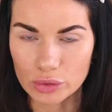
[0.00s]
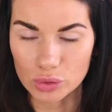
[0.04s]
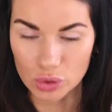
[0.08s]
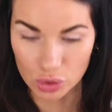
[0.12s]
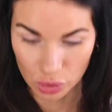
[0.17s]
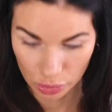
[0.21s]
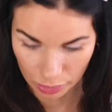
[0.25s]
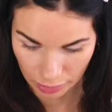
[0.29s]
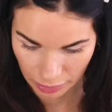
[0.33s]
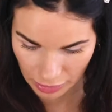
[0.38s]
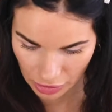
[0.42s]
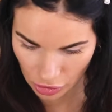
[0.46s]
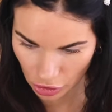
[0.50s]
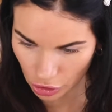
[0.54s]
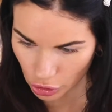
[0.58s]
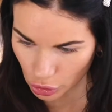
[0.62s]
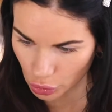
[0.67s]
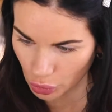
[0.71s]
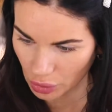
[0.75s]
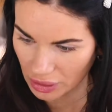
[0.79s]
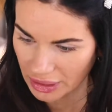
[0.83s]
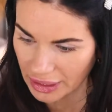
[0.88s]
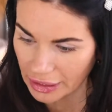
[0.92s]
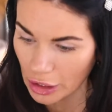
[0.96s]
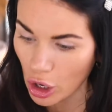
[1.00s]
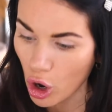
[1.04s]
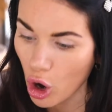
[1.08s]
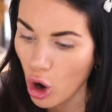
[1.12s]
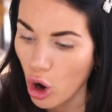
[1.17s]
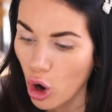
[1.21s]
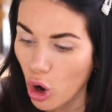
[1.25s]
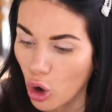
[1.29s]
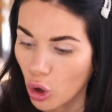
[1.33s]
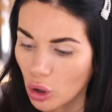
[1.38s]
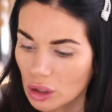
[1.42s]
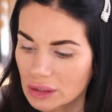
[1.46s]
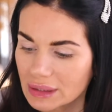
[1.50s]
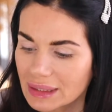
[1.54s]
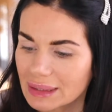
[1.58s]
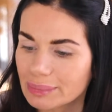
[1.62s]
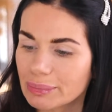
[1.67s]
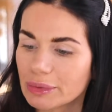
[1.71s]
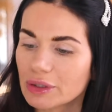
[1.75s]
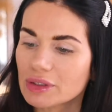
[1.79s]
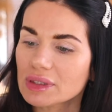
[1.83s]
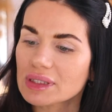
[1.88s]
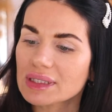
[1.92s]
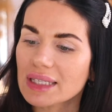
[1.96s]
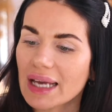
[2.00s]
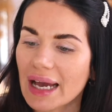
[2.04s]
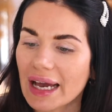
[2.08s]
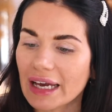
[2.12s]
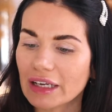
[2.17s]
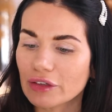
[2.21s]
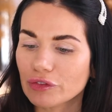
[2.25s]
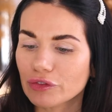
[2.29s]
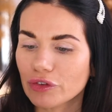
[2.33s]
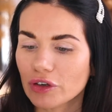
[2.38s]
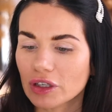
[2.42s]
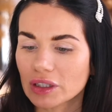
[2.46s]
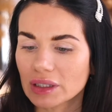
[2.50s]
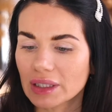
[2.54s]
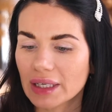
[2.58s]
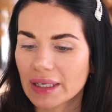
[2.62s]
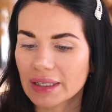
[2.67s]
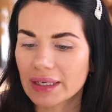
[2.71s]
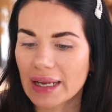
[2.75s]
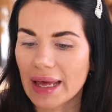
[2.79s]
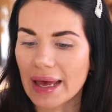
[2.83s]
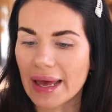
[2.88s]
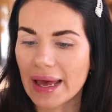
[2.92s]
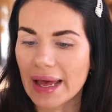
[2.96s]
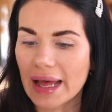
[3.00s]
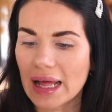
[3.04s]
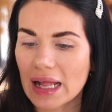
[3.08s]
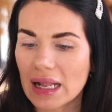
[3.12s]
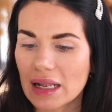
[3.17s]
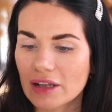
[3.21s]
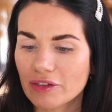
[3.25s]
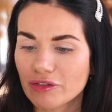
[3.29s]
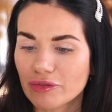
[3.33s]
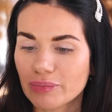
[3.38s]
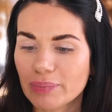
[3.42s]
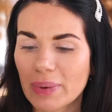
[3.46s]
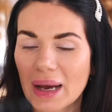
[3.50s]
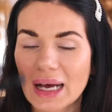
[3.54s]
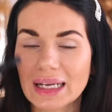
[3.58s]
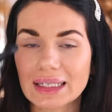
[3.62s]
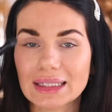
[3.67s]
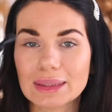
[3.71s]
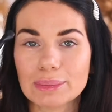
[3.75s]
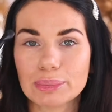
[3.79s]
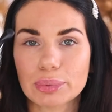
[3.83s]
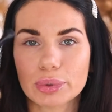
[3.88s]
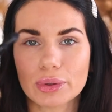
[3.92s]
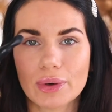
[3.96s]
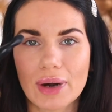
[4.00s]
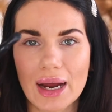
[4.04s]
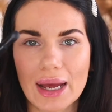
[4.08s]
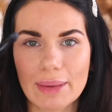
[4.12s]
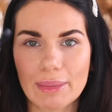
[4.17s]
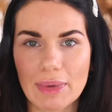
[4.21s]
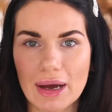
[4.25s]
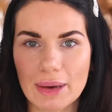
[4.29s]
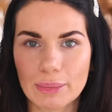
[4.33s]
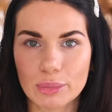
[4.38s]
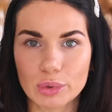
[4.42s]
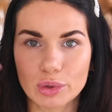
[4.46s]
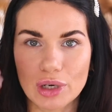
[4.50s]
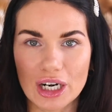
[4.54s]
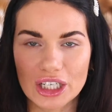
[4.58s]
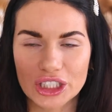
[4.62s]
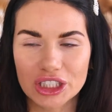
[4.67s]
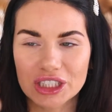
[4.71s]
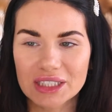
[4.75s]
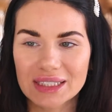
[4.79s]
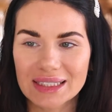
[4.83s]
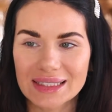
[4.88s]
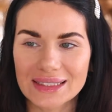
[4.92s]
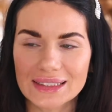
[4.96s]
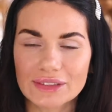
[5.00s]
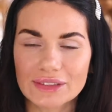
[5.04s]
gut zum Konturieren. Und ich benutze hier einen von den Elf äh, Putty Primer Brushes. Die